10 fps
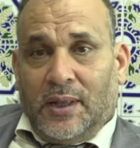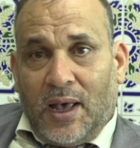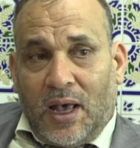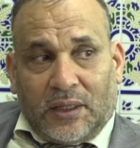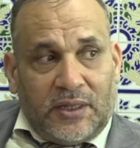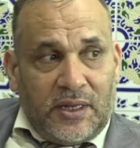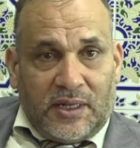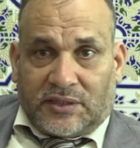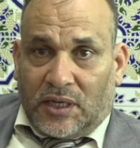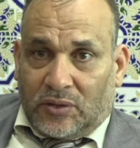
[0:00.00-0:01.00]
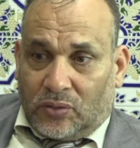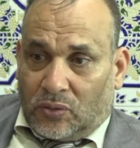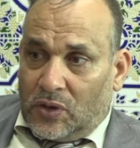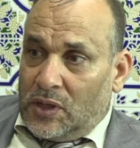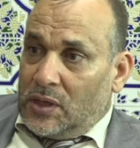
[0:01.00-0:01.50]
هاد الناس هادو
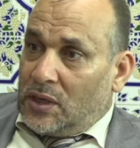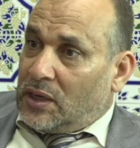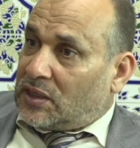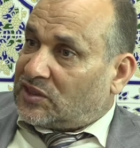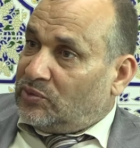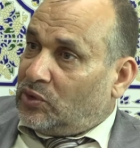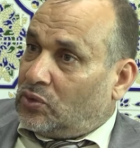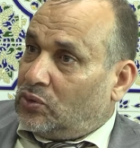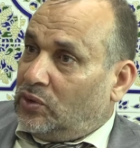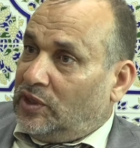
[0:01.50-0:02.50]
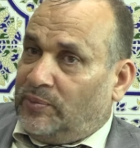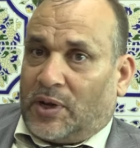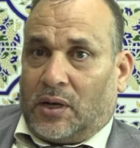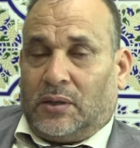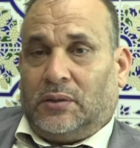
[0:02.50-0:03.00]
راه خصهم يكونوا
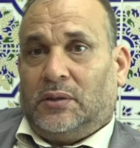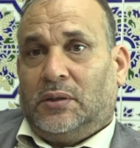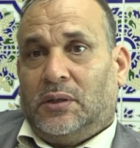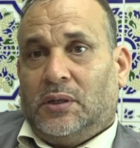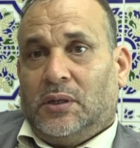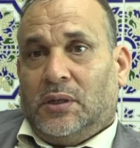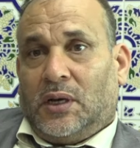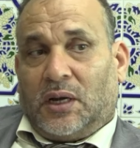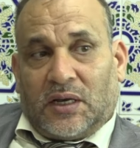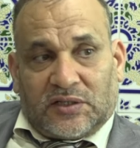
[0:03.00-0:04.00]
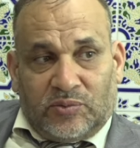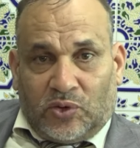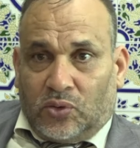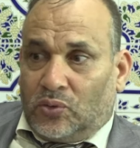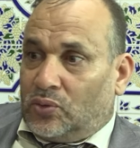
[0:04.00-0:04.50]
عبره راه خصهم
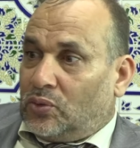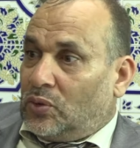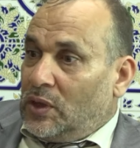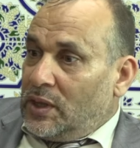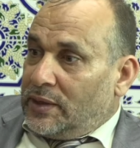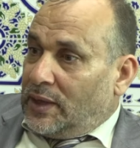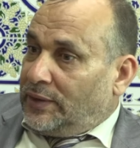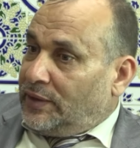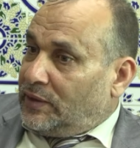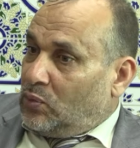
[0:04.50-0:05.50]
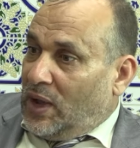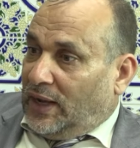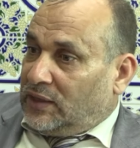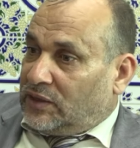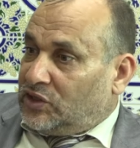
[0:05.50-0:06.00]
يكونوا يعني
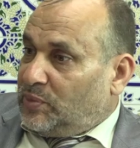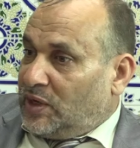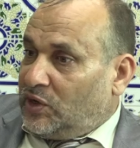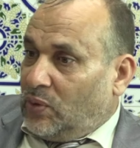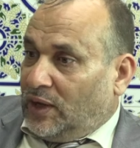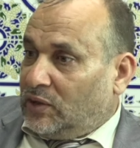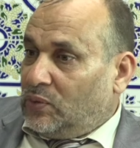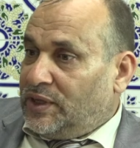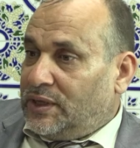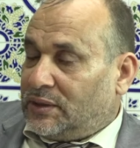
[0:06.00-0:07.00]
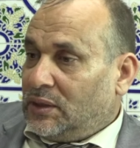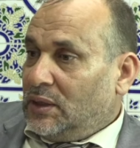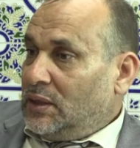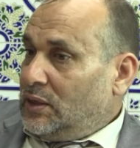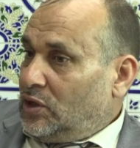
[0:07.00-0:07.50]
واحد يبان لي واحد الوليد
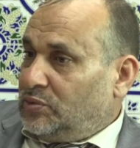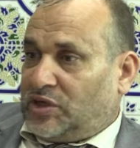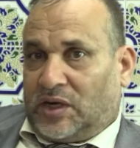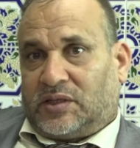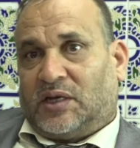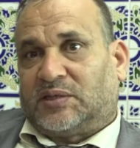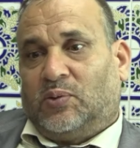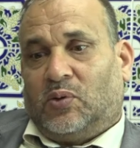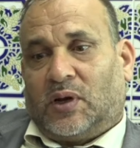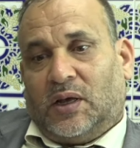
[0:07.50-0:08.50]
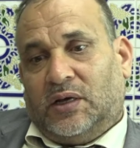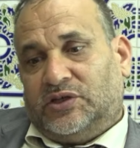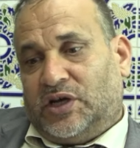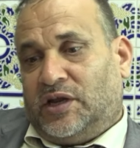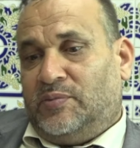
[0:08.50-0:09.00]
يمشي يغتصبوا راه
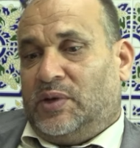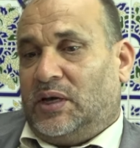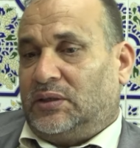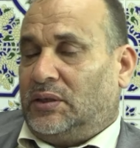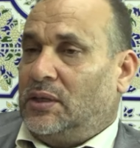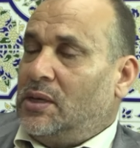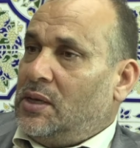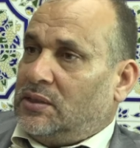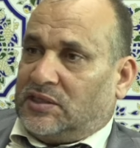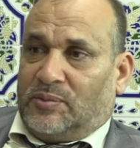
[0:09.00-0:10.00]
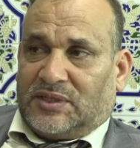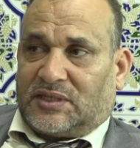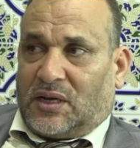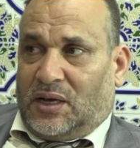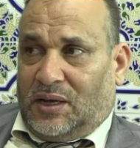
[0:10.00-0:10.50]
جريمه هذه زعما
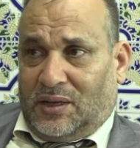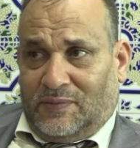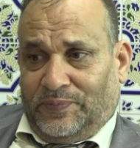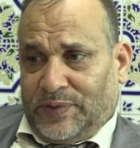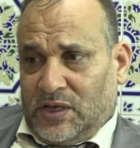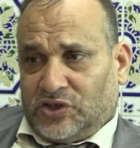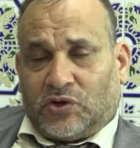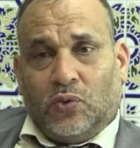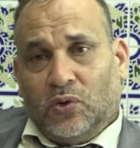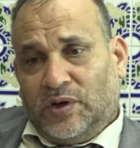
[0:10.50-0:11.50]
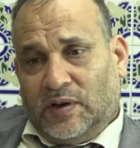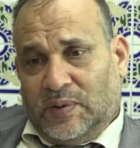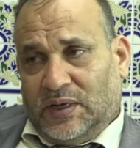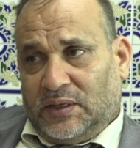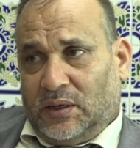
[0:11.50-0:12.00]
الصراحه شوهوا لنا
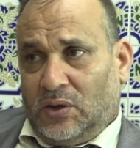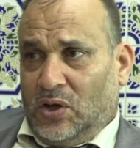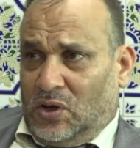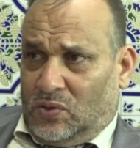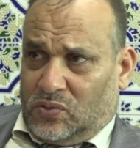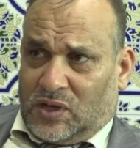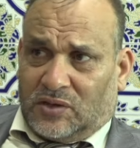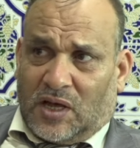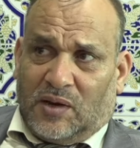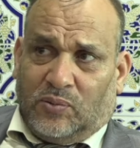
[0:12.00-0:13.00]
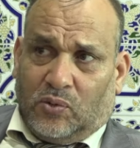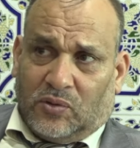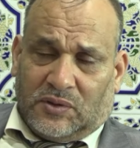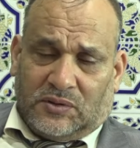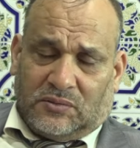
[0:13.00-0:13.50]
بلادنا وتنطالبوا
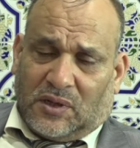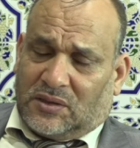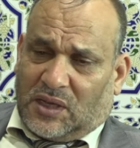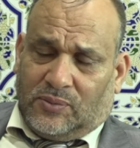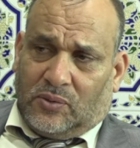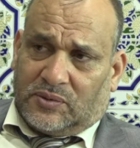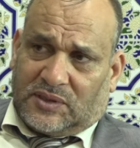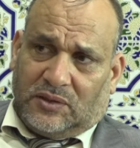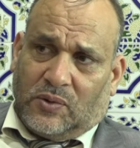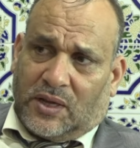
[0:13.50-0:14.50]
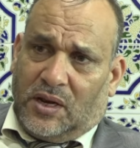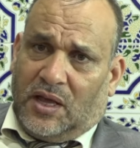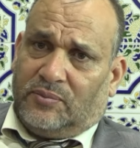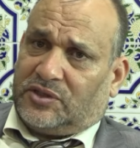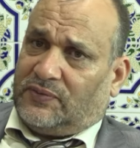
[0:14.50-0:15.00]
تنطالبوا السيد وكيل
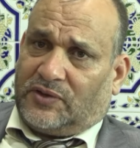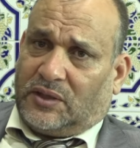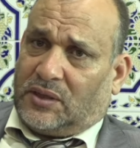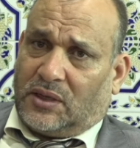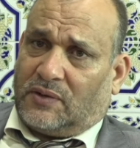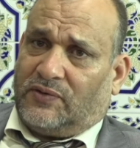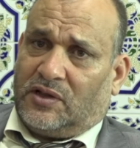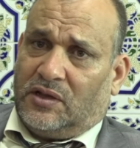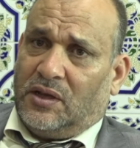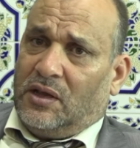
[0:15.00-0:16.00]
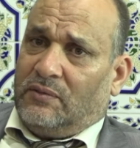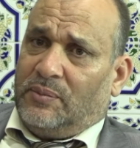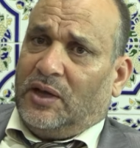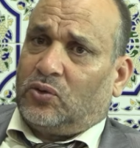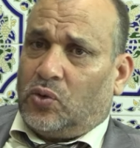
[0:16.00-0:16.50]
العام باش يفتح تحقيق في هذا
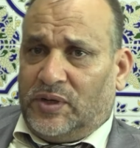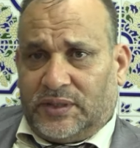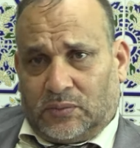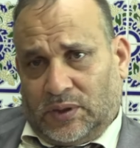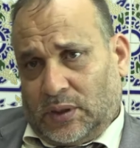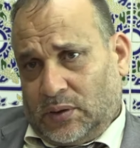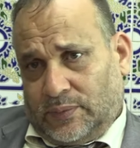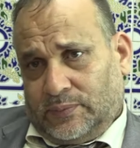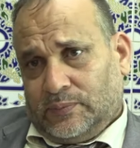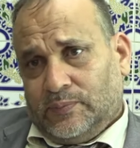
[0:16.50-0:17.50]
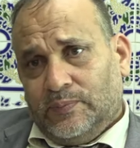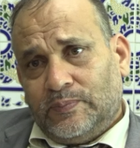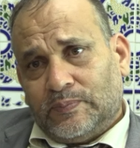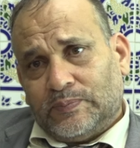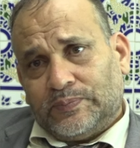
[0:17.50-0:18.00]
مع ذوك الوليدات واحد اخرين
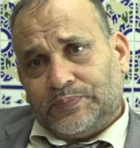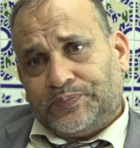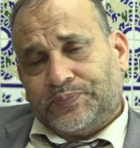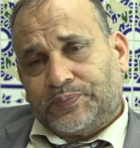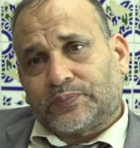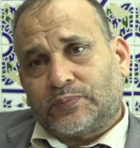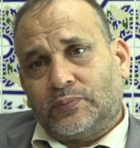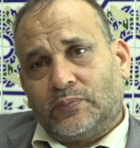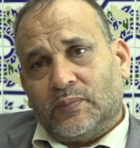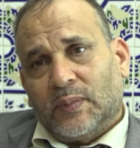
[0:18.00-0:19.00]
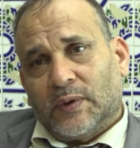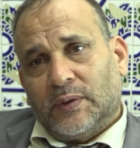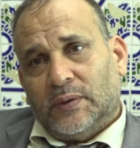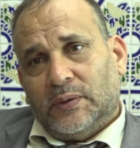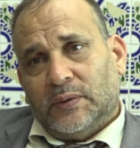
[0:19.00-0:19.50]
حقوقكم هيئات حقوقيه
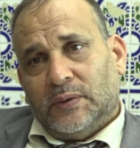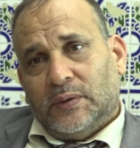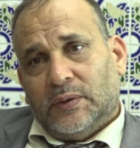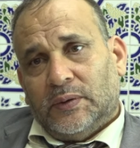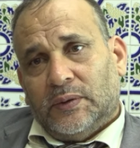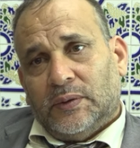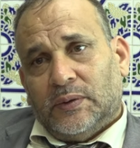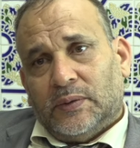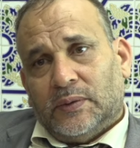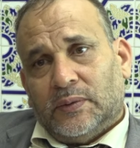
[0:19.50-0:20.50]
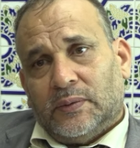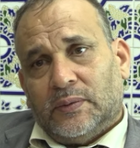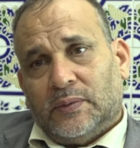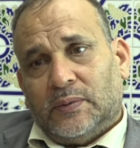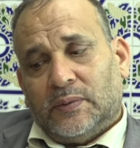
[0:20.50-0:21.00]
شنو رسالتكم الاباء
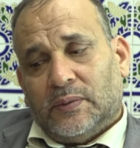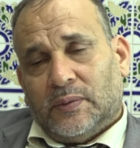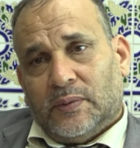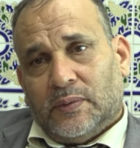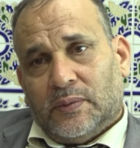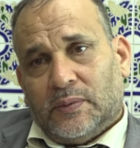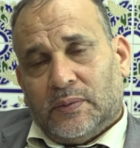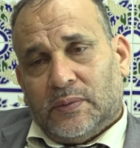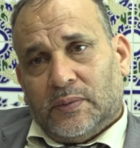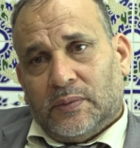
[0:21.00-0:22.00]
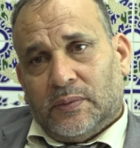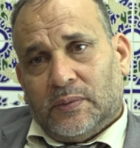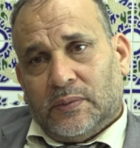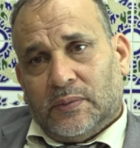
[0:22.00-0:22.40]
والامهات مثل بحال